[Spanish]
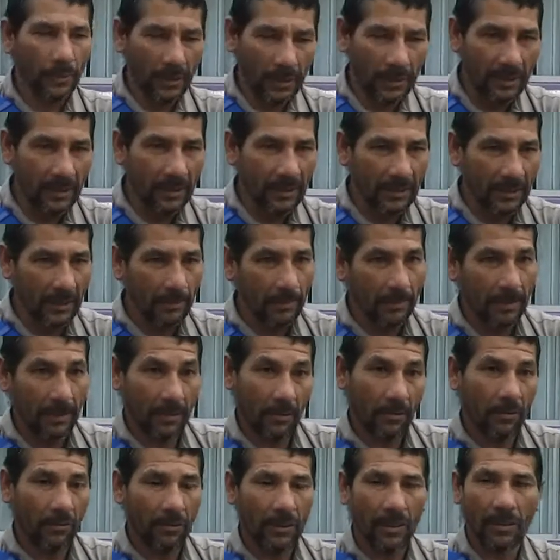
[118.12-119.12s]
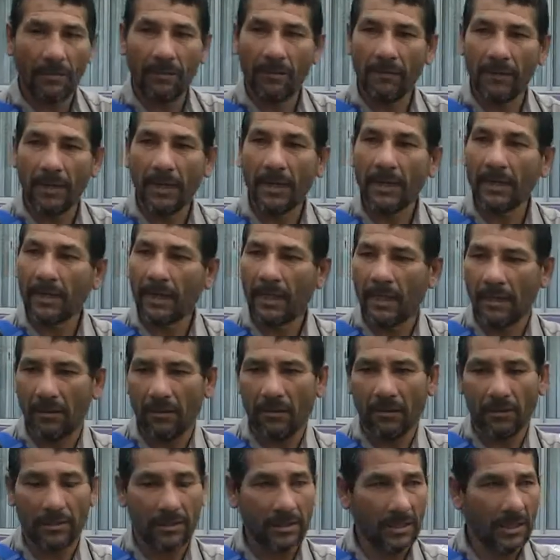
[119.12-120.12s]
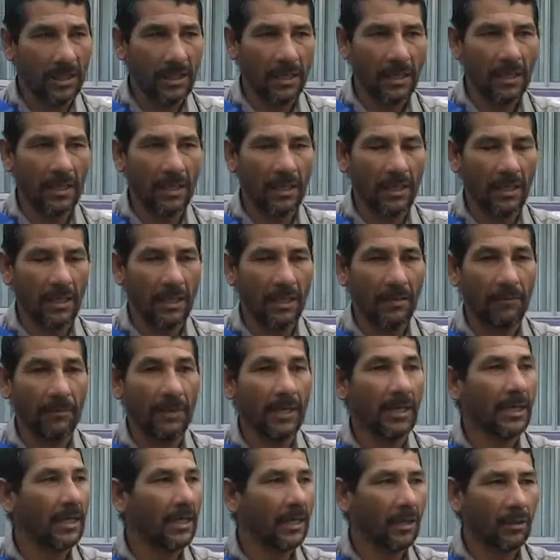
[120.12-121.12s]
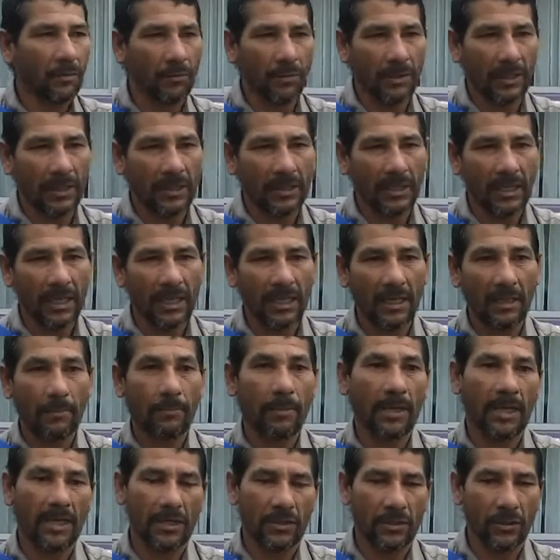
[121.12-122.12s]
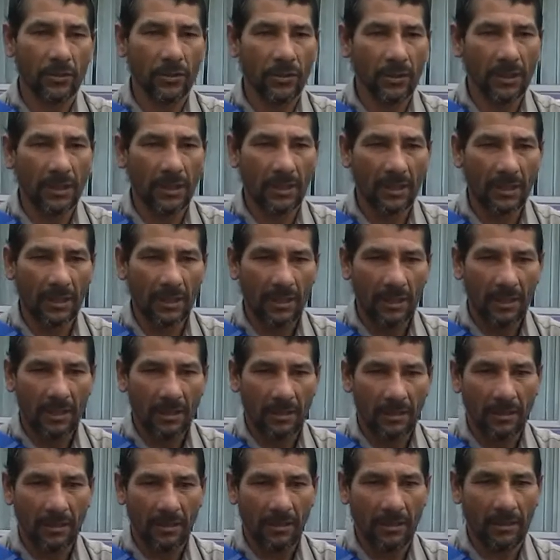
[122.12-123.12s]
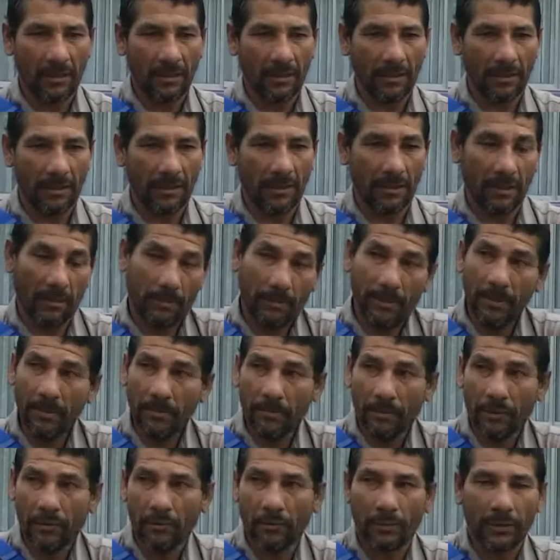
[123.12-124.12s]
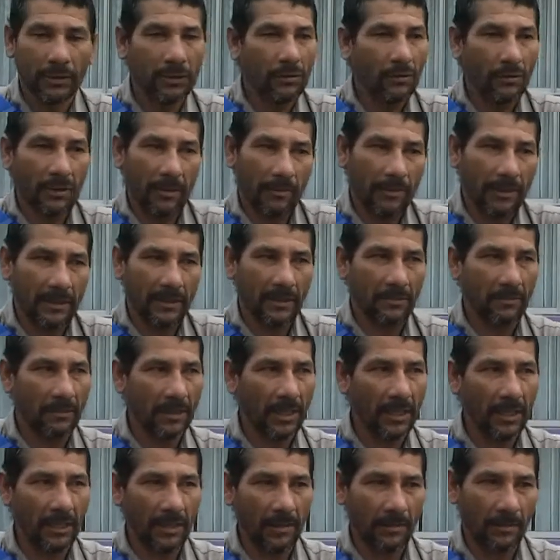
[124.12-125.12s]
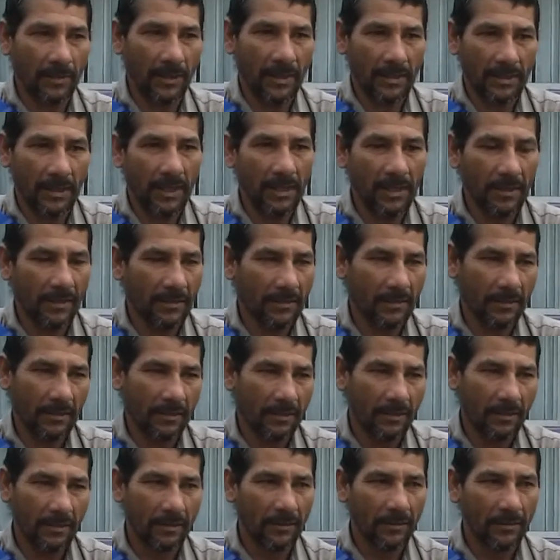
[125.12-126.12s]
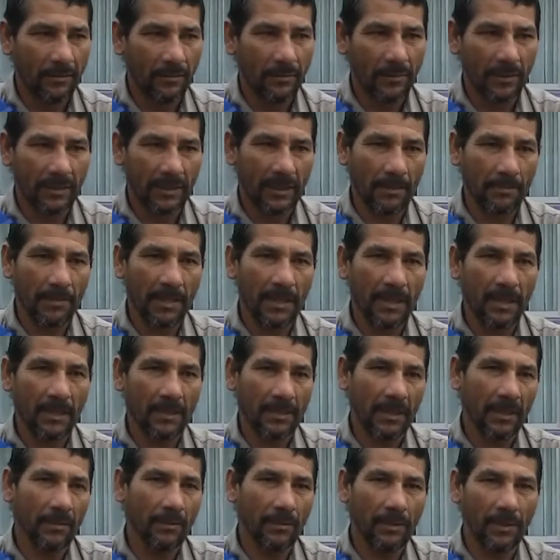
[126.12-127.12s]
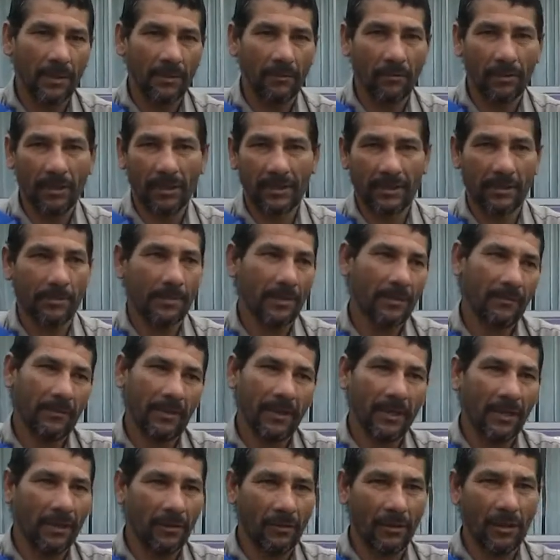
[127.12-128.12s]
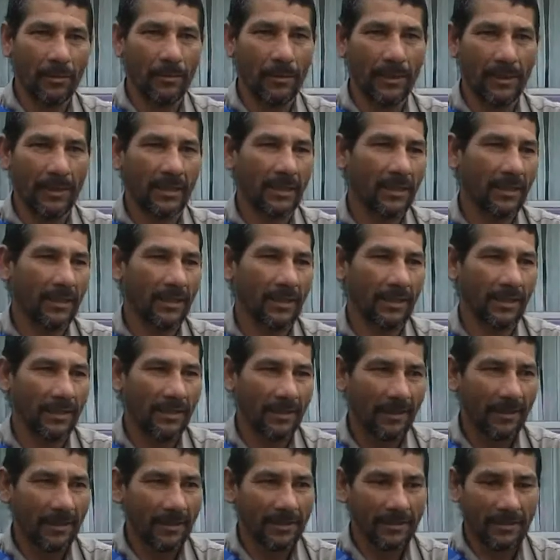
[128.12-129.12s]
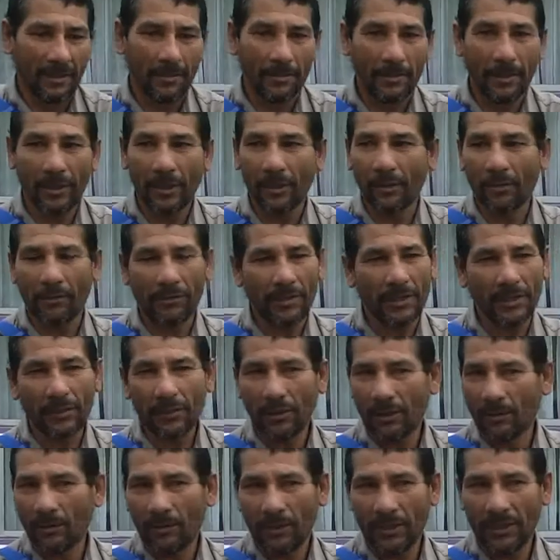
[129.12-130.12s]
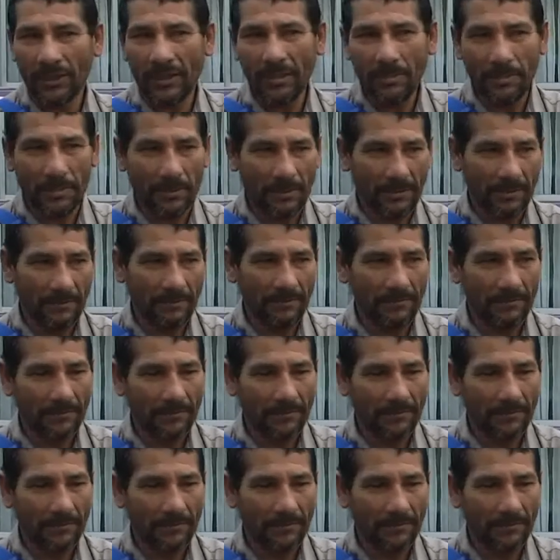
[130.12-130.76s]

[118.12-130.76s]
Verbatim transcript: Por distintas etapas, obras de vivienda, los SIC, eh, veredas comunitarias, playones, eh, después, por supuesto, horas particulares que por ahí salen, porque también tenemos que buscar siempre afuera y no depender siempre del gobierno o del municipio